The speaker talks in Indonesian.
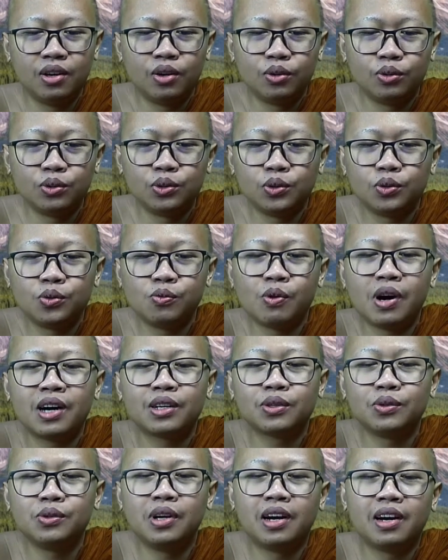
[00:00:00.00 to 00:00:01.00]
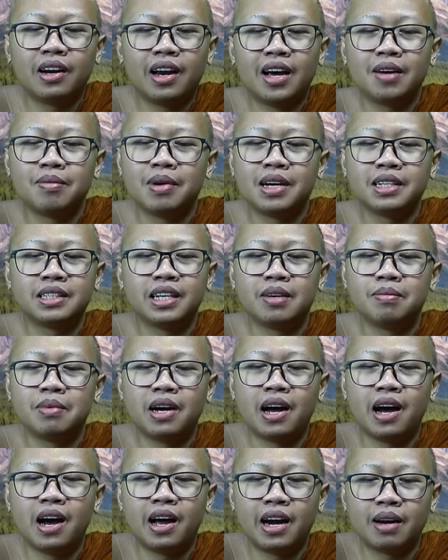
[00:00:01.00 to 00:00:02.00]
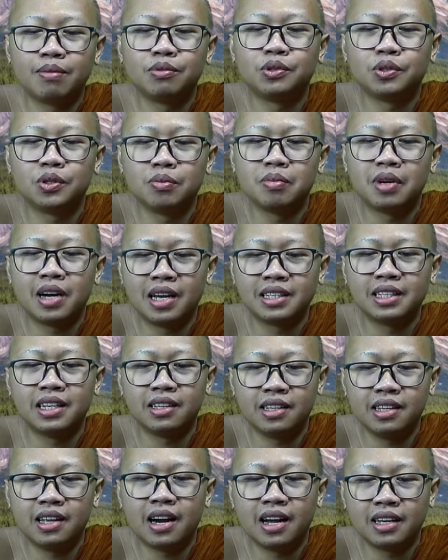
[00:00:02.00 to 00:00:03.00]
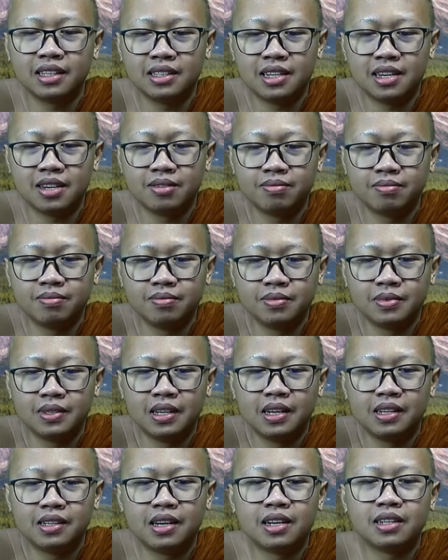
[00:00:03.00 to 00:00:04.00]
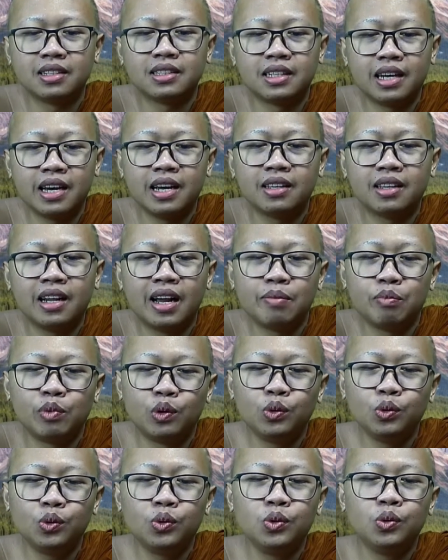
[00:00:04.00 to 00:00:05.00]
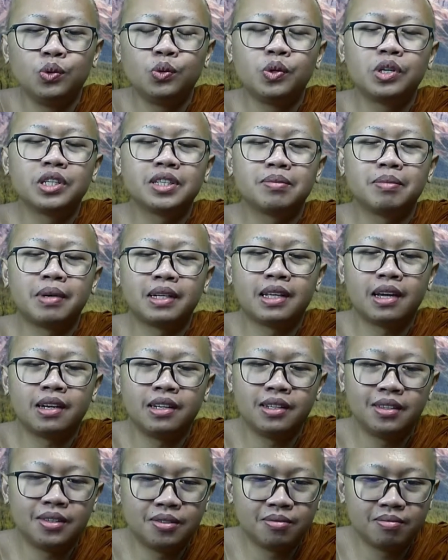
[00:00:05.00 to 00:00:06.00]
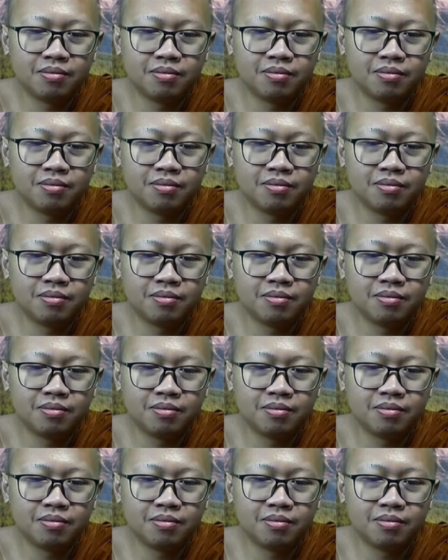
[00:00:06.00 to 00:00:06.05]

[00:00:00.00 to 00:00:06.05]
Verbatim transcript: Untuk waktu yang lama saya berharap untuk menasihati Raja. Dan saya telah menunggu-nunggu kesempatan itu.